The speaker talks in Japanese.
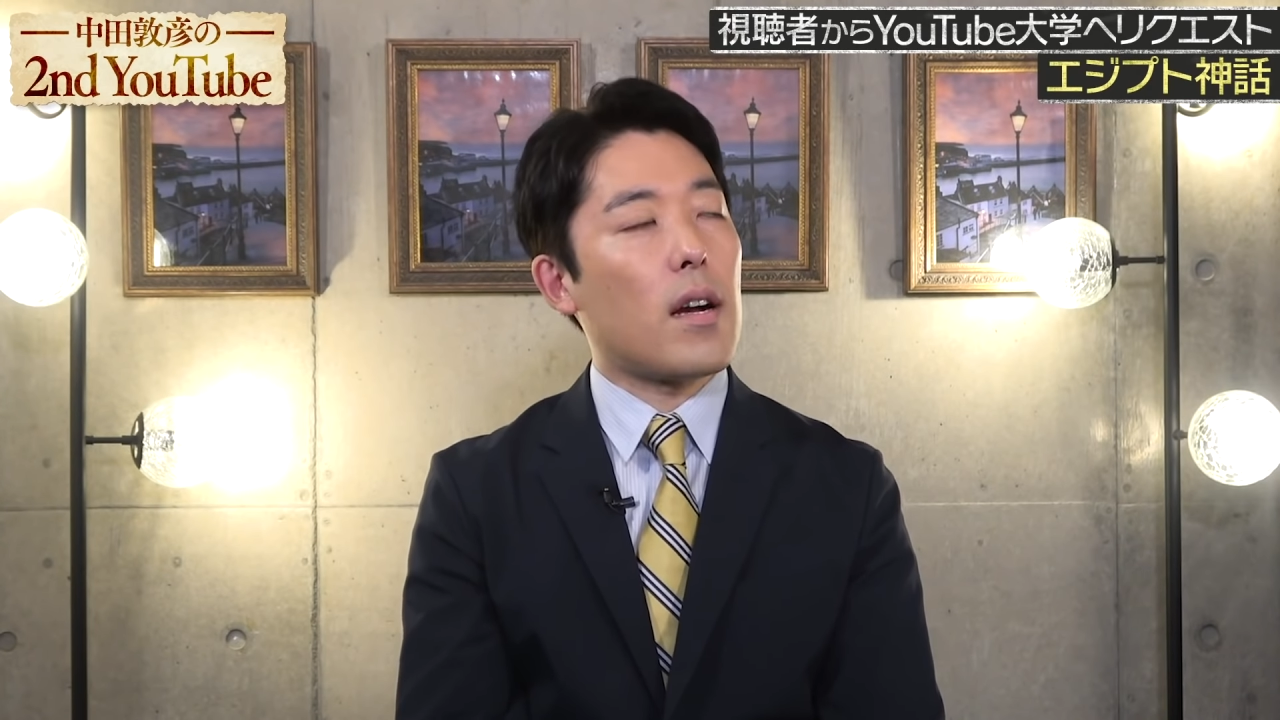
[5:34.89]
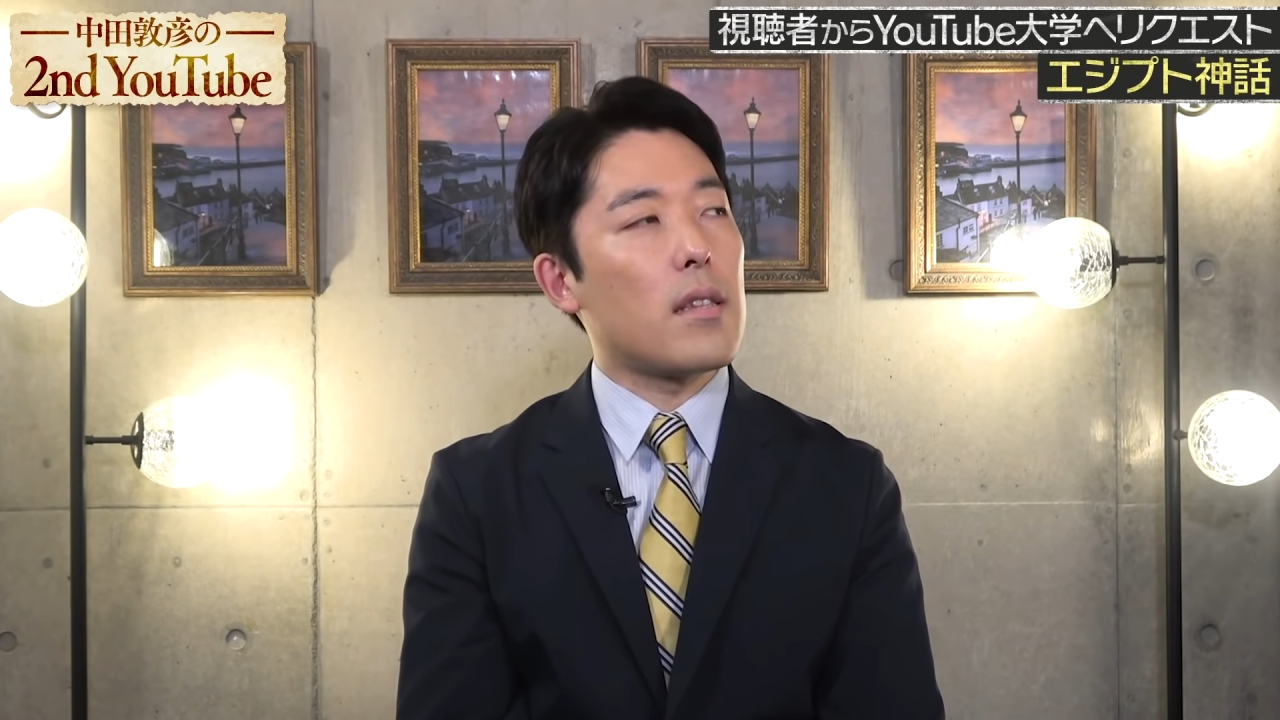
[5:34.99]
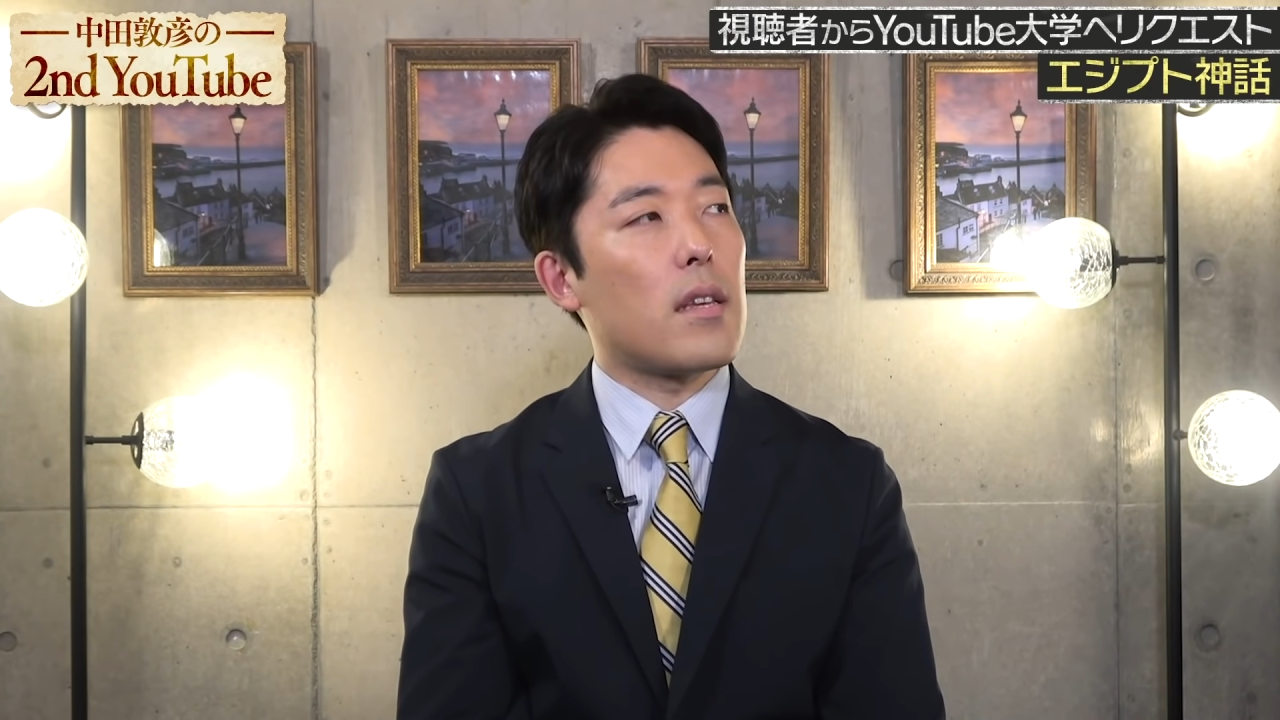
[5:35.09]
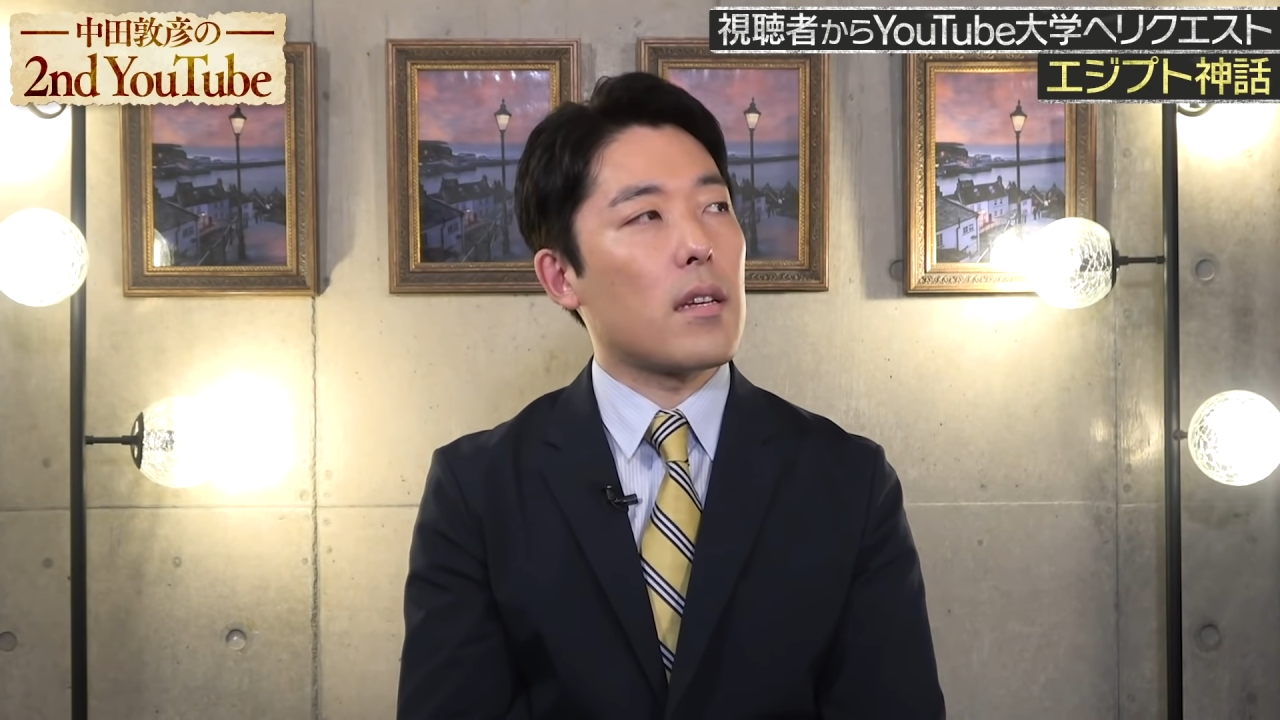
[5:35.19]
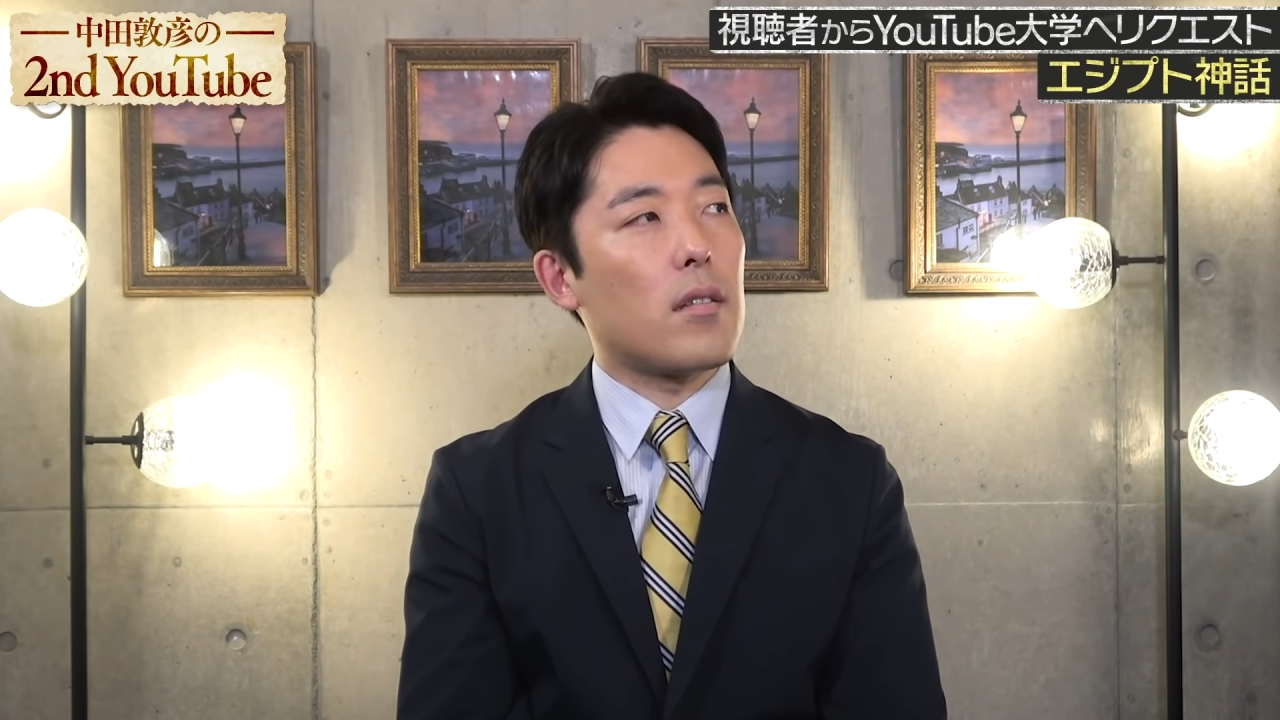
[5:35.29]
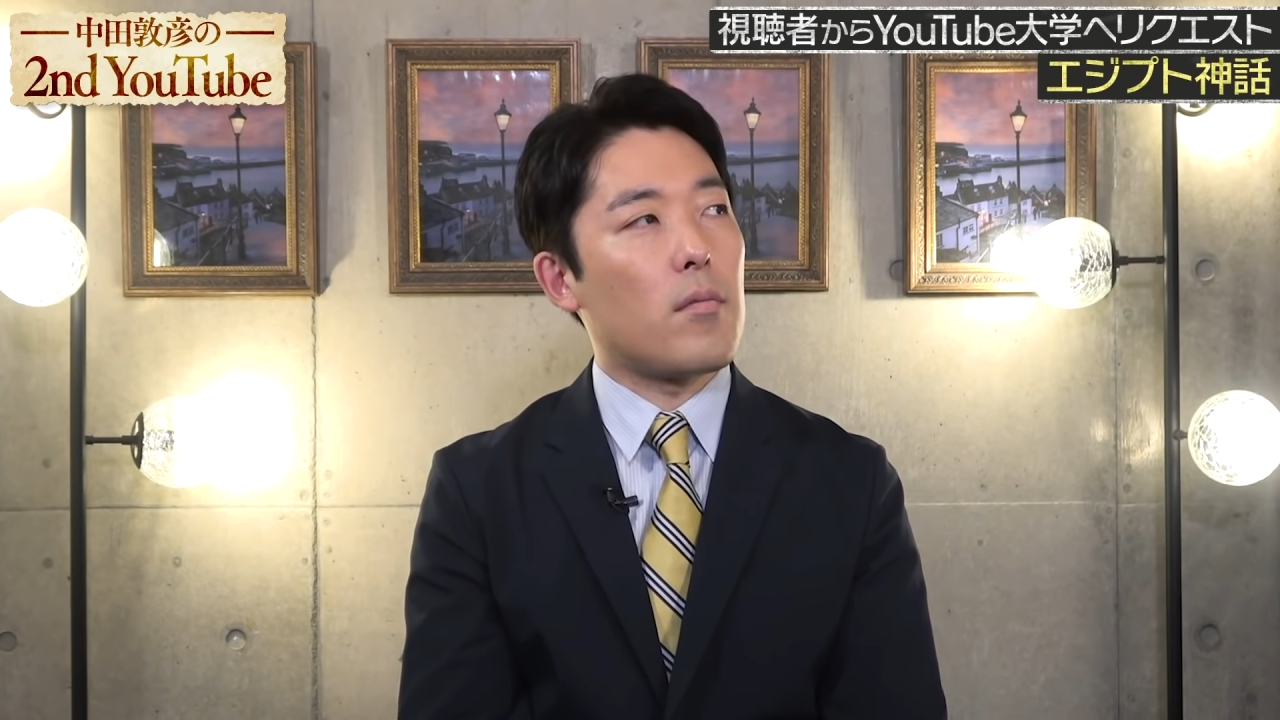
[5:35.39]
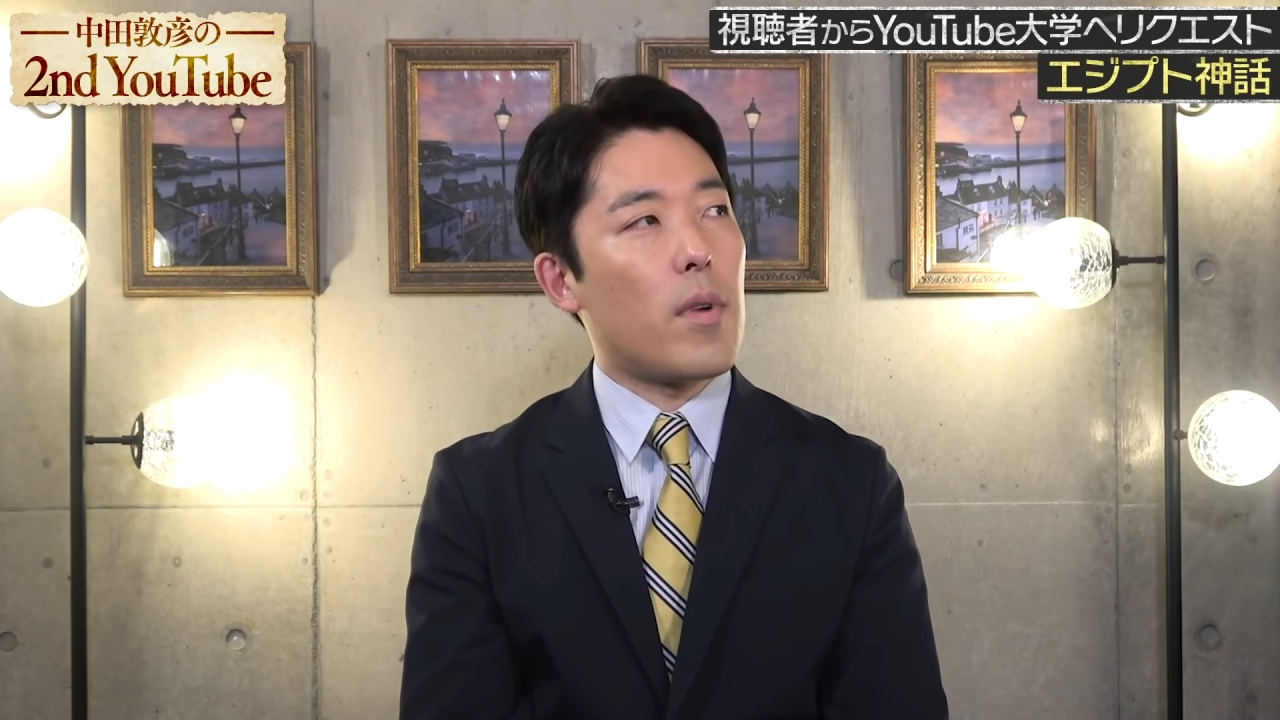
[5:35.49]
かんないけど、